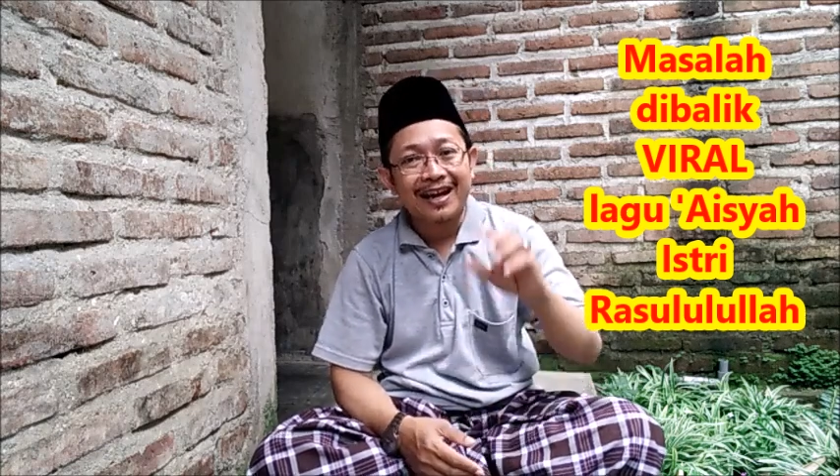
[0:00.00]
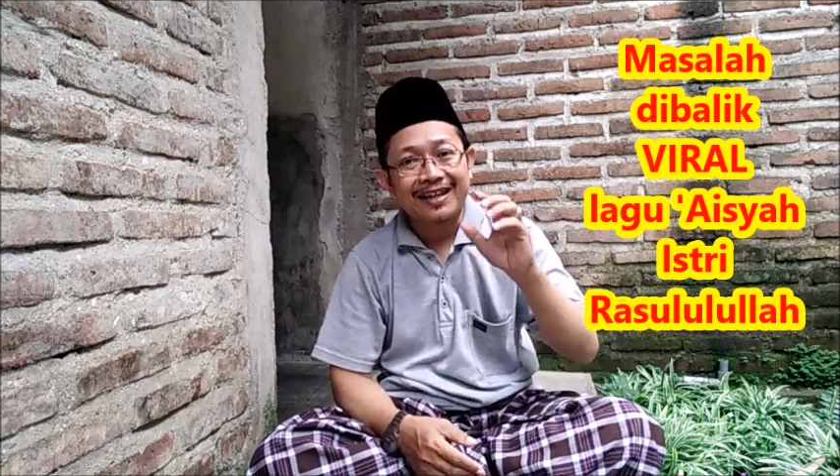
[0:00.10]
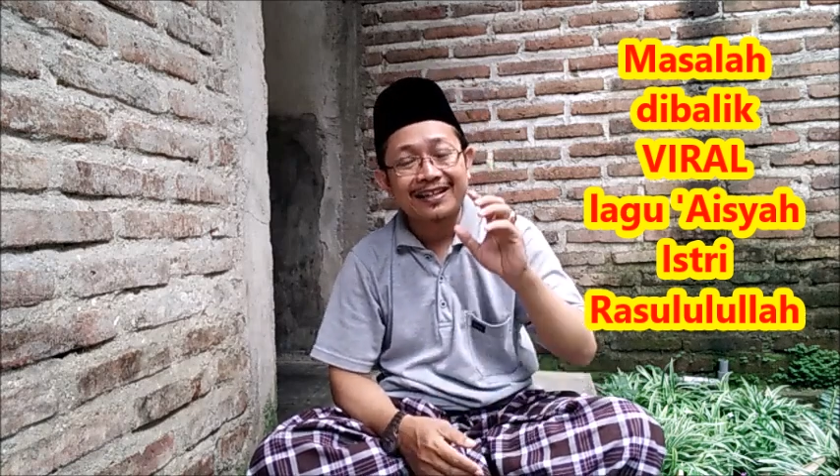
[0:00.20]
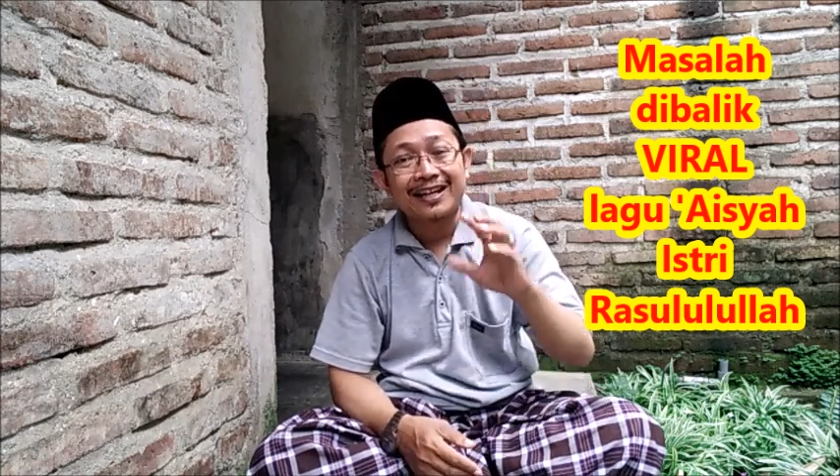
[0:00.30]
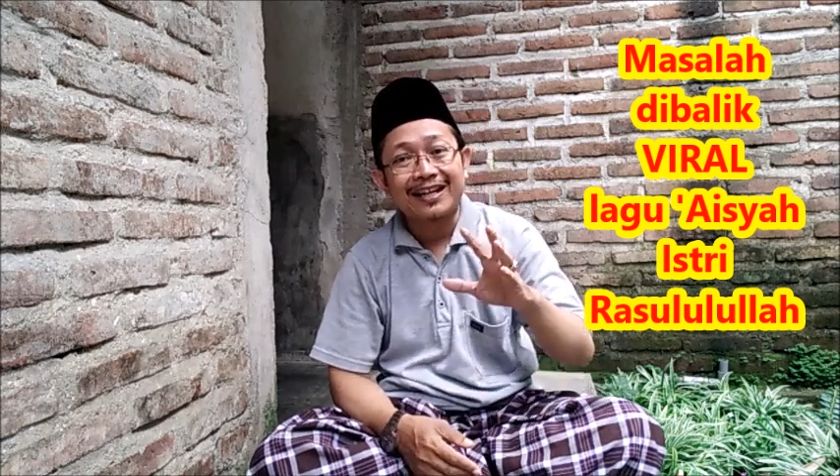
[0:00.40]

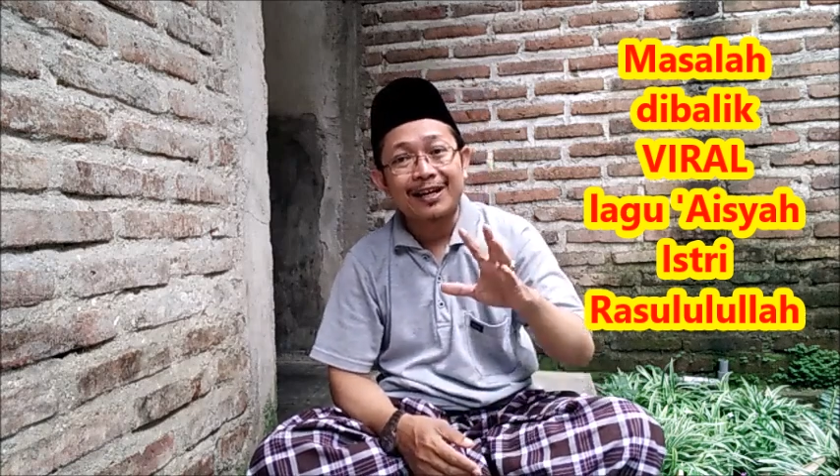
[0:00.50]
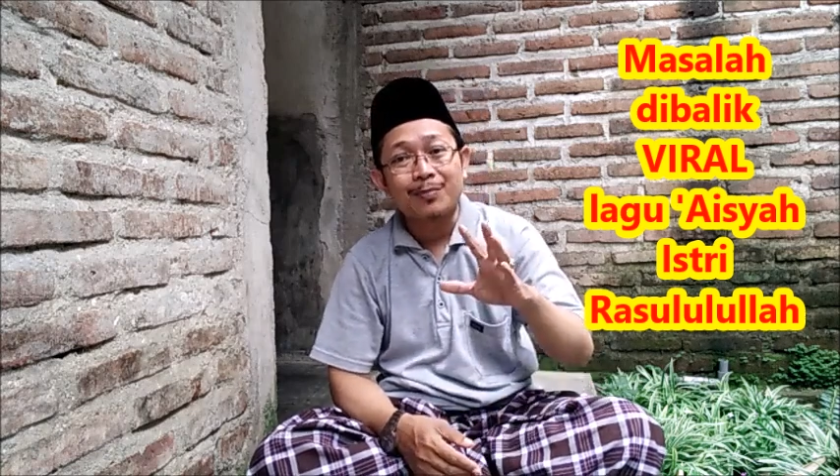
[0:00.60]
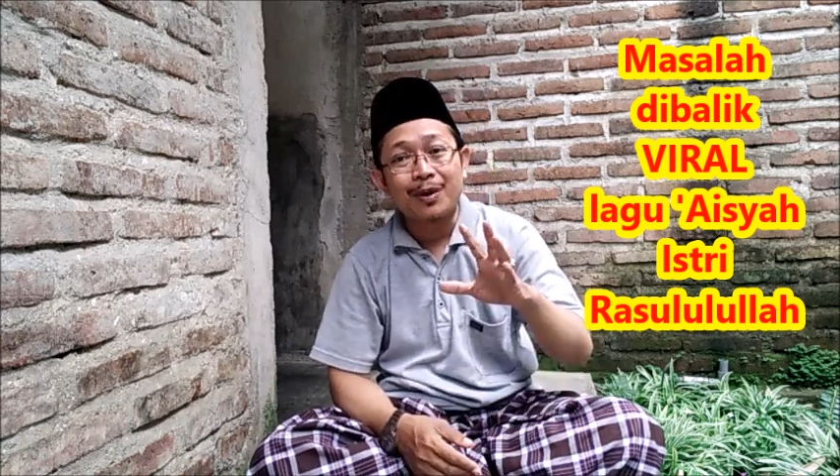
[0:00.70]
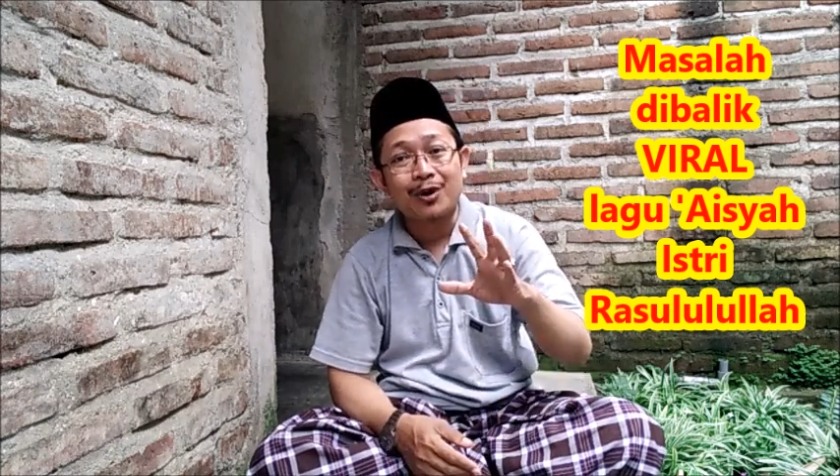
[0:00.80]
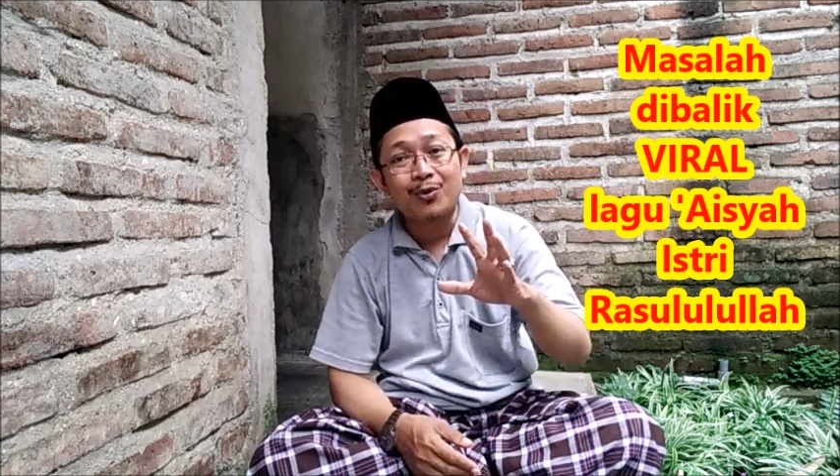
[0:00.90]
adalah
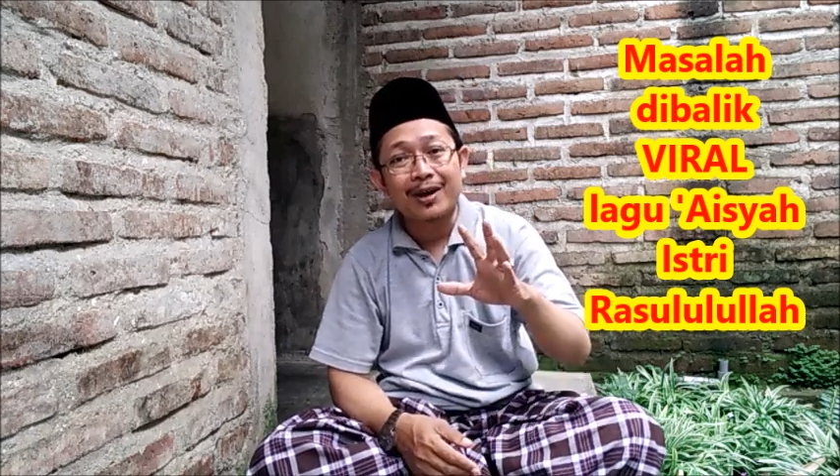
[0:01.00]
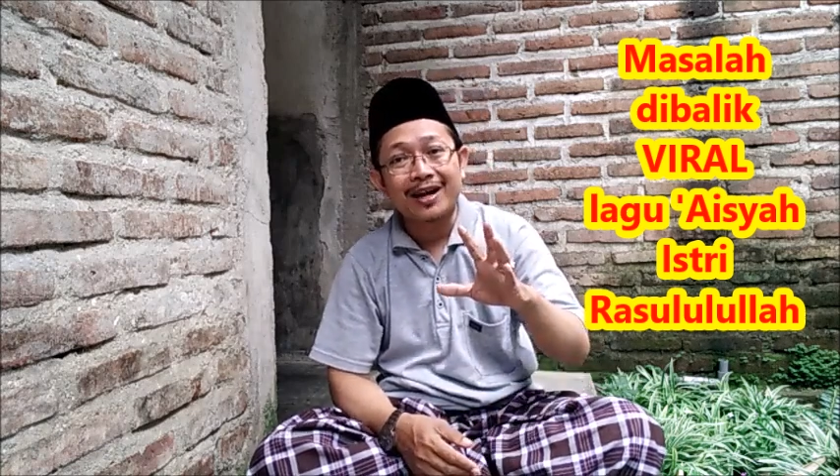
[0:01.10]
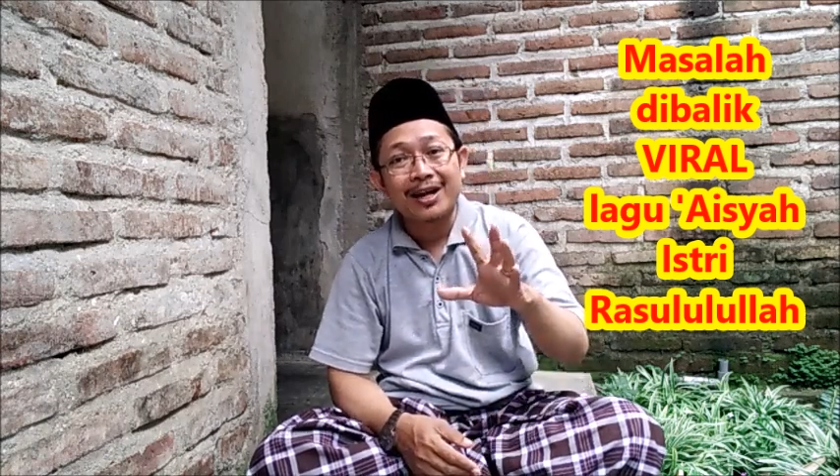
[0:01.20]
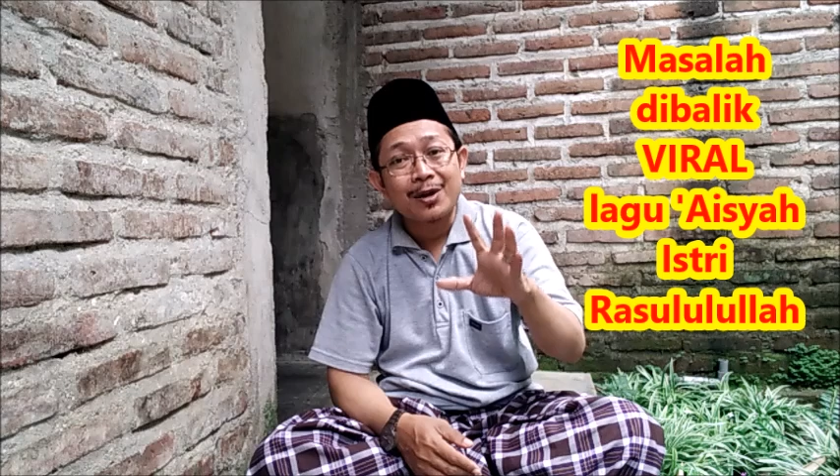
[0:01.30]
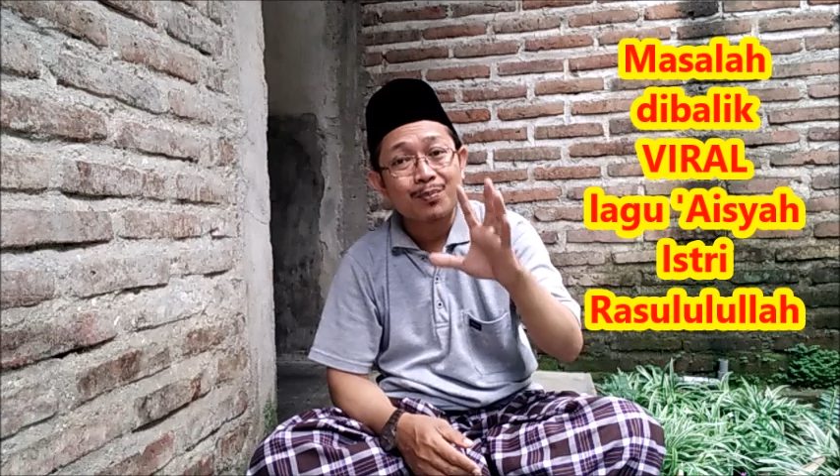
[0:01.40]
bahwa